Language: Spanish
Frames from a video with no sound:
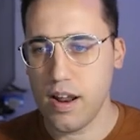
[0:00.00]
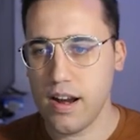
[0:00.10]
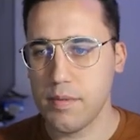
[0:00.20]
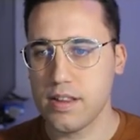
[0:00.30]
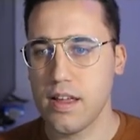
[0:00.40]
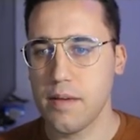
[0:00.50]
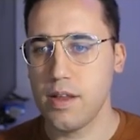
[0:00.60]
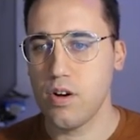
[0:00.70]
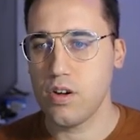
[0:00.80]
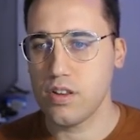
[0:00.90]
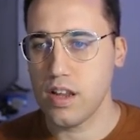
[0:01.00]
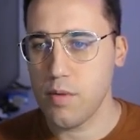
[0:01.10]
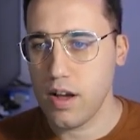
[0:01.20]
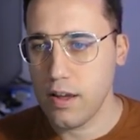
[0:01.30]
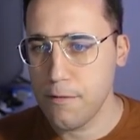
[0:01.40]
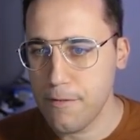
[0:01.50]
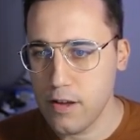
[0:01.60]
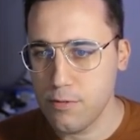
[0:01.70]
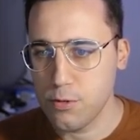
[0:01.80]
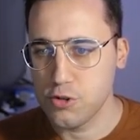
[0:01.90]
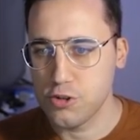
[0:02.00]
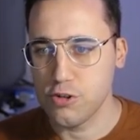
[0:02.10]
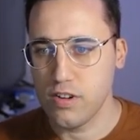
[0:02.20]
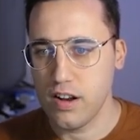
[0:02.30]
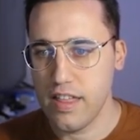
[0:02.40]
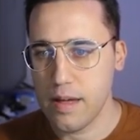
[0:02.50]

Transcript: la herramienta de Pinocchio tenemos aquí Face Fusion, le